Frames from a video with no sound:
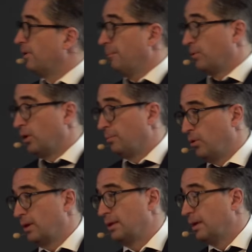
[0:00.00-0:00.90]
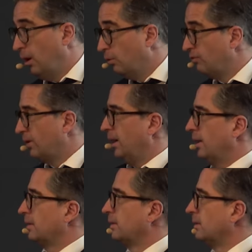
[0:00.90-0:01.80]
wir haben neue behördliche
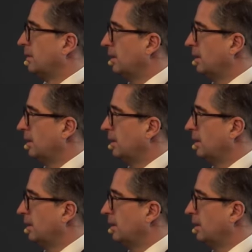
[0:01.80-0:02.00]
Auflagen.